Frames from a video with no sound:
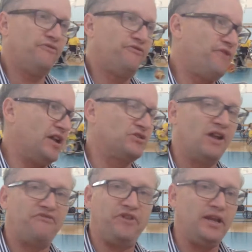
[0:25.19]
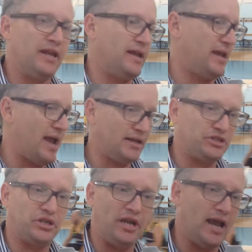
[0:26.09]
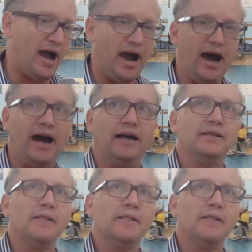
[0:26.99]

verso la fine riesci a,